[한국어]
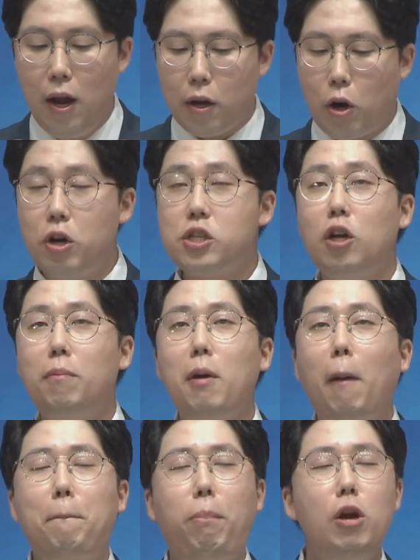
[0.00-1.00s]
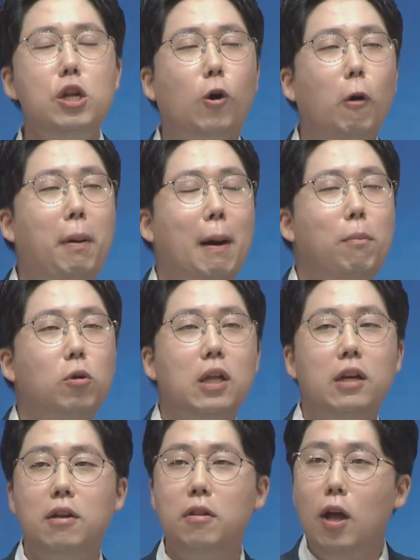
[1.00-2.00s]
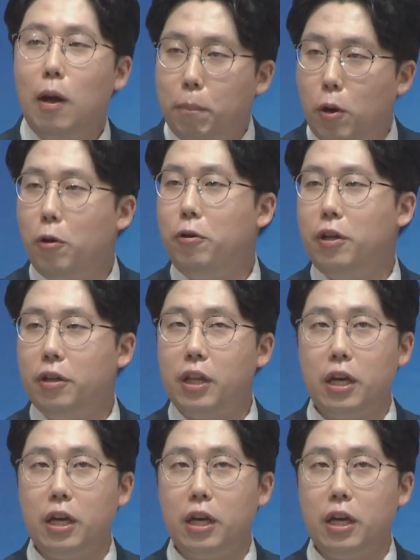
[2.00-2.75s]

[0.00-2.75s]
거기서 몇 번이고 반복되는 표현이 있는데